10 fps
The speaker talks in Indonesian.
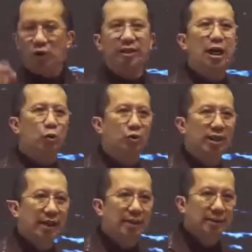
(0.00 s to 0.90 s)

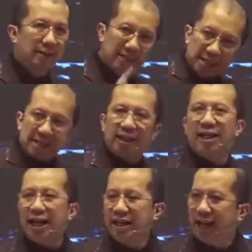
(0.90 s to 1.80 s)
ketakutan.
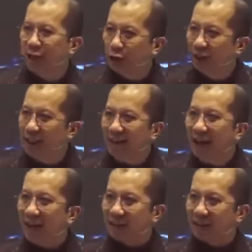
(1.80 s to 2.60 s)
Ketika Yesus datang,